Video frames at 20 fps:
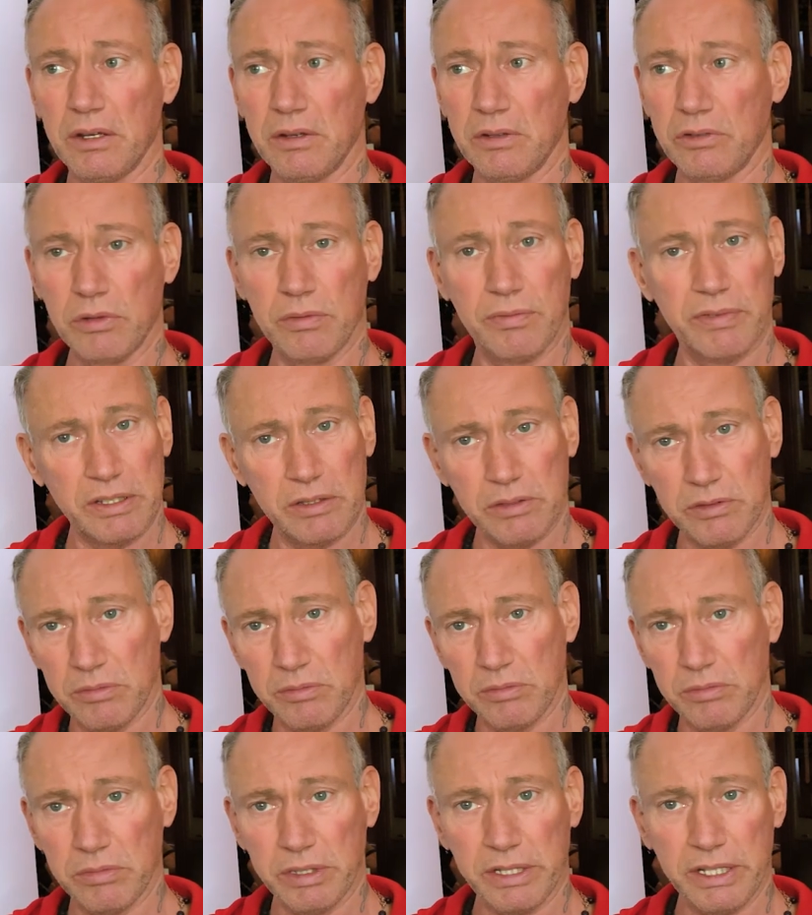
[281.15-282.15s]
So, wenn es
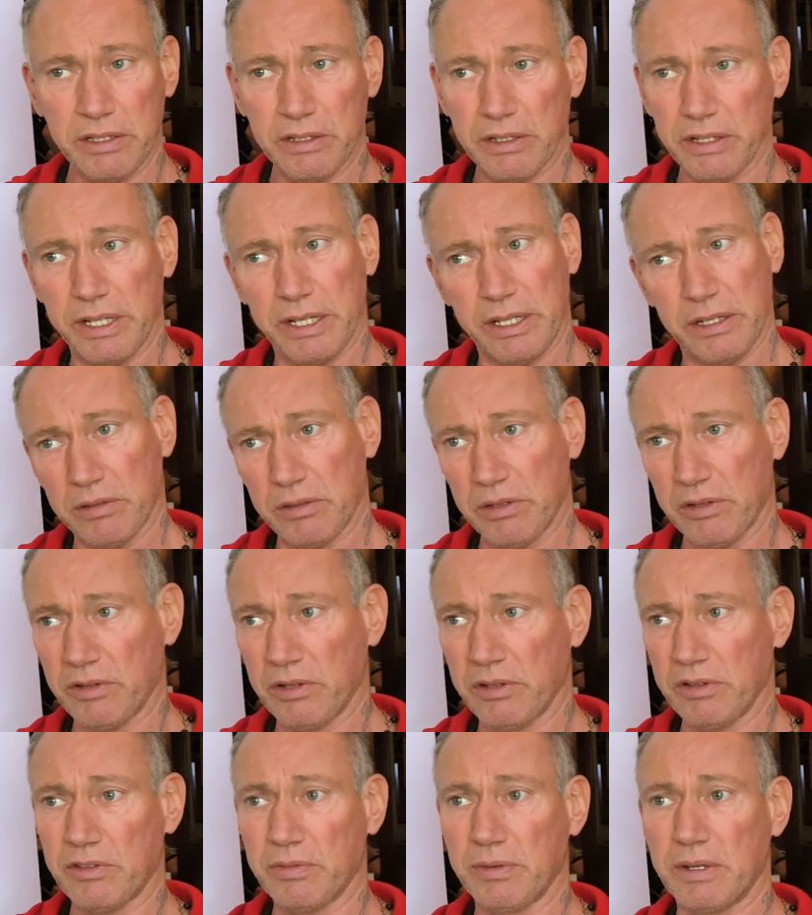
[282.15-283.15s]
um Kinder geht oder
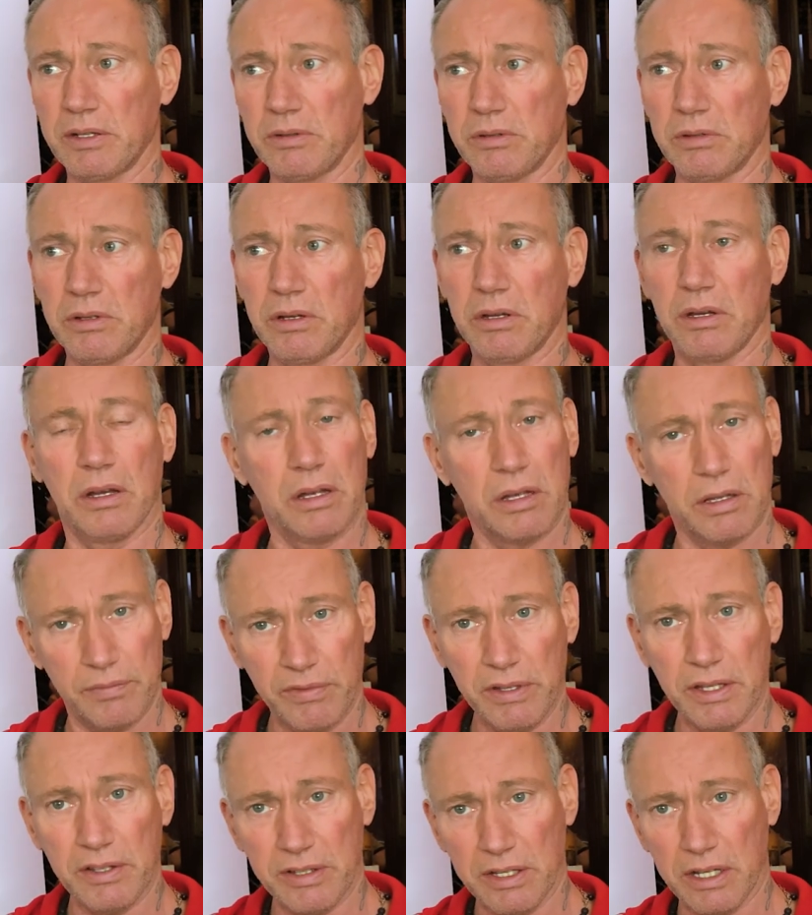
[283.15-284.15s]
sonst was oder
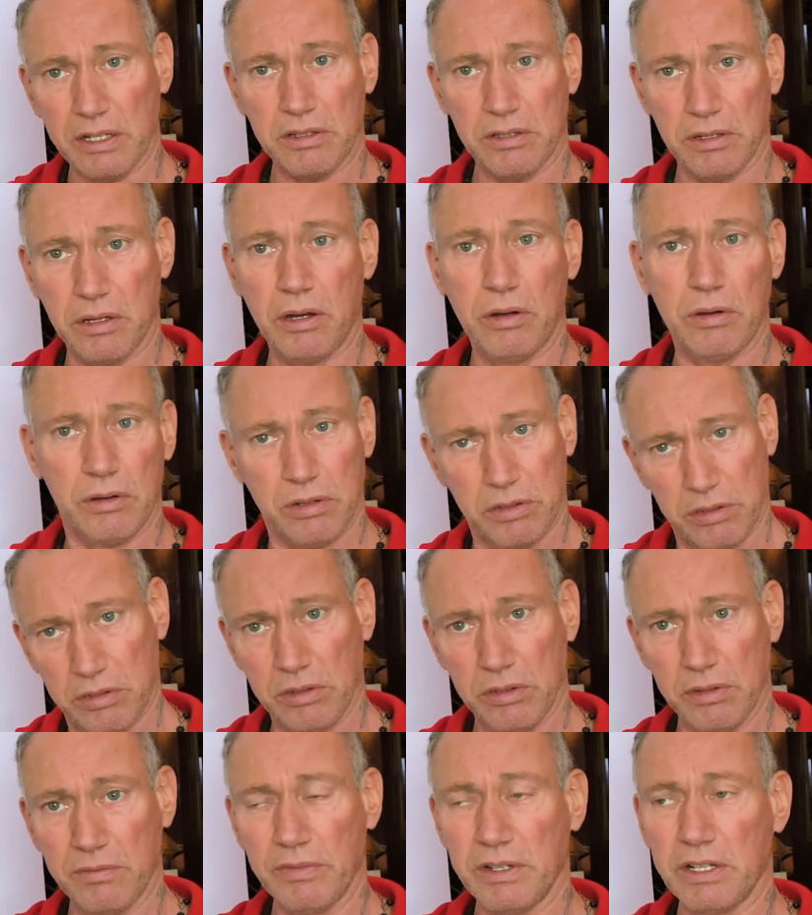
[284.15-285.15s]
wie gesagt, auch
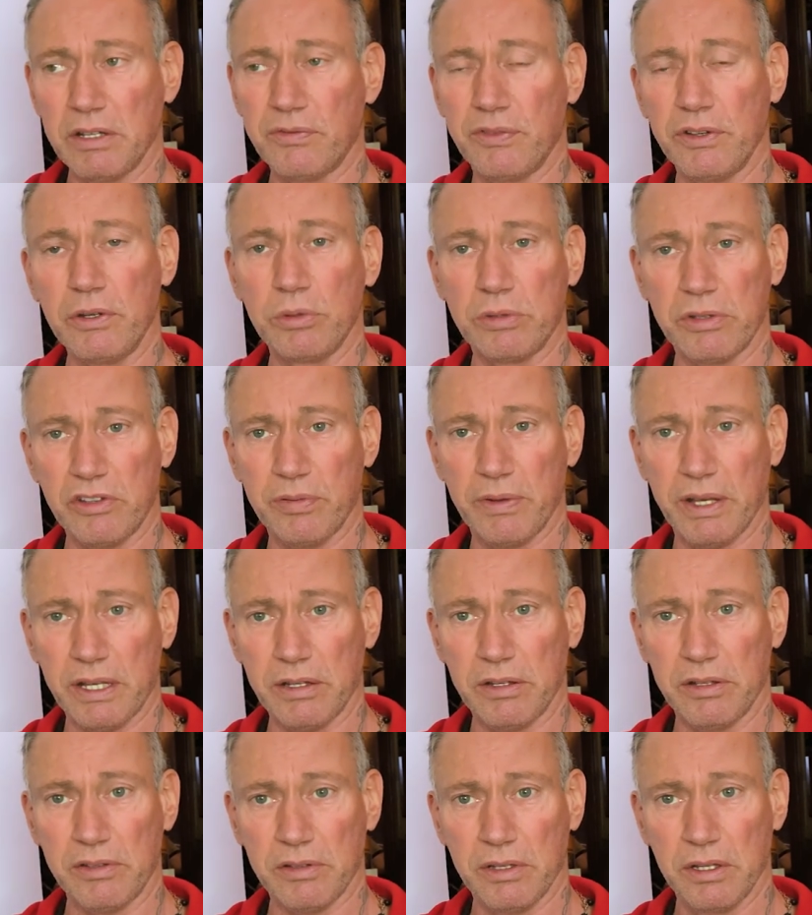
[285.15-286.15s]
wenn es für gute
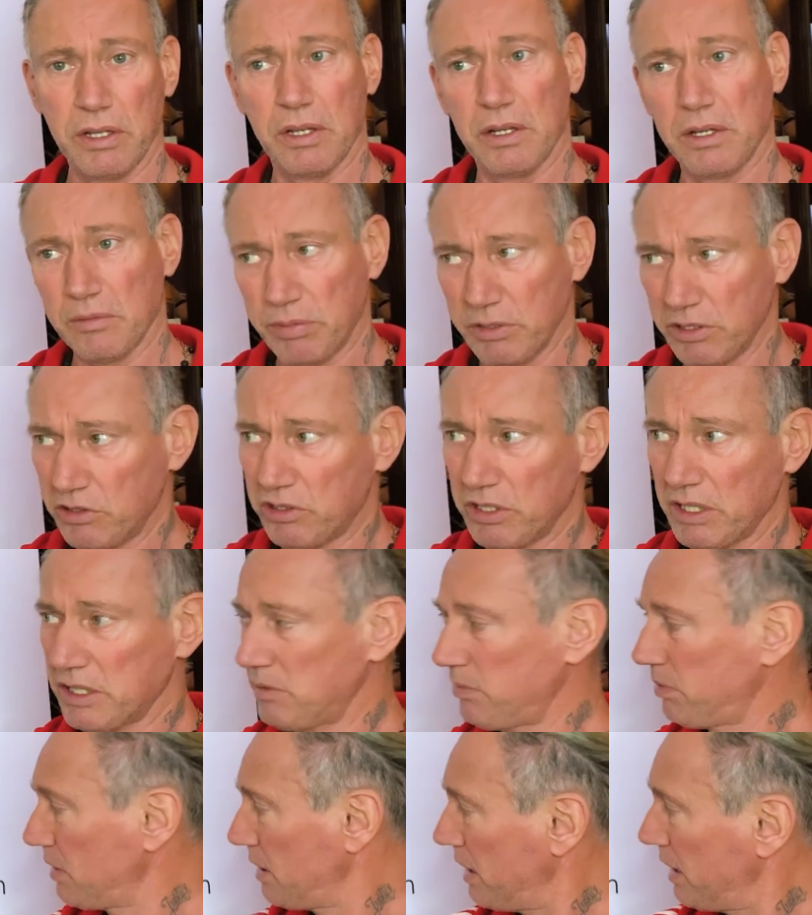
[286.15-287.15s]
Zwecke ist bin ich gerne
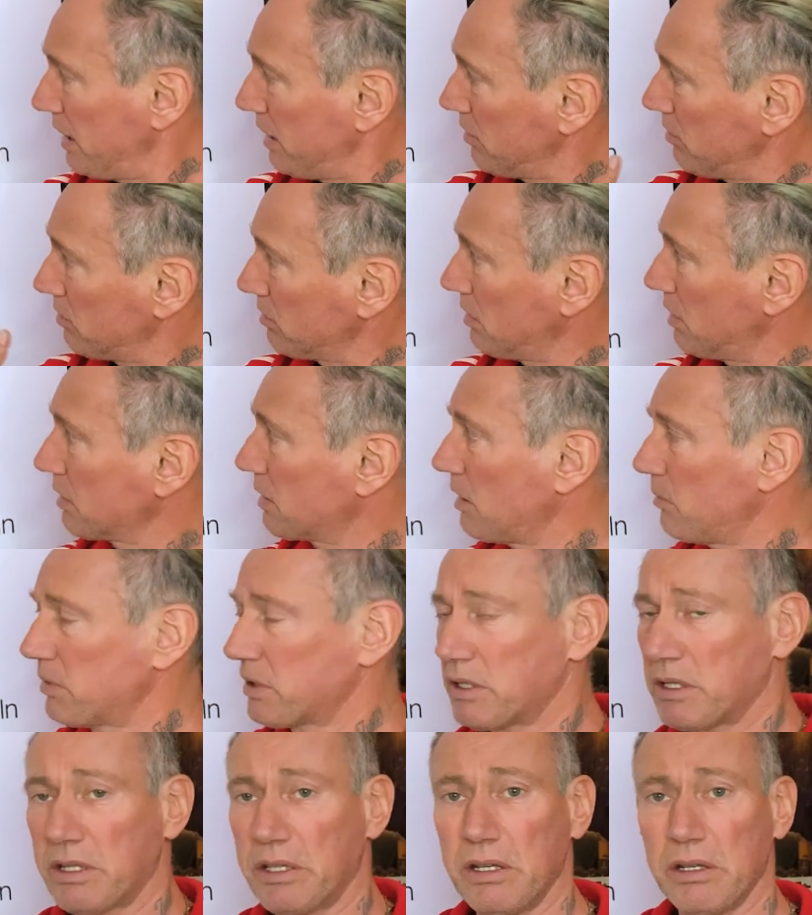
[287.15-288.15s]
bereit und dann kann man
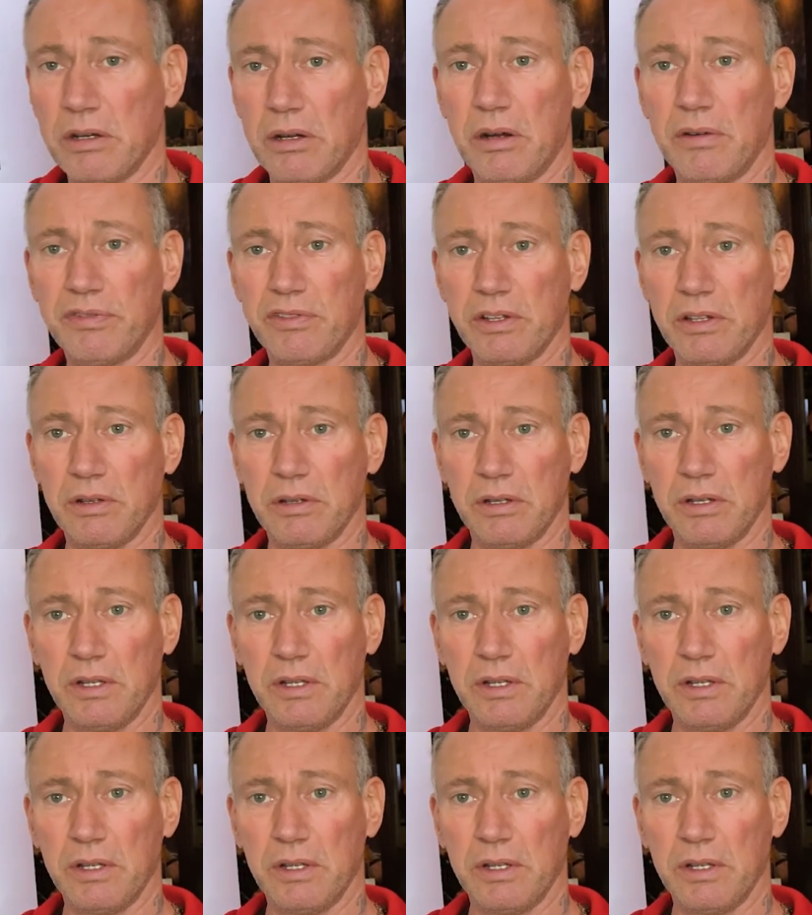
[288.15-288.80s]
das hier auf, die,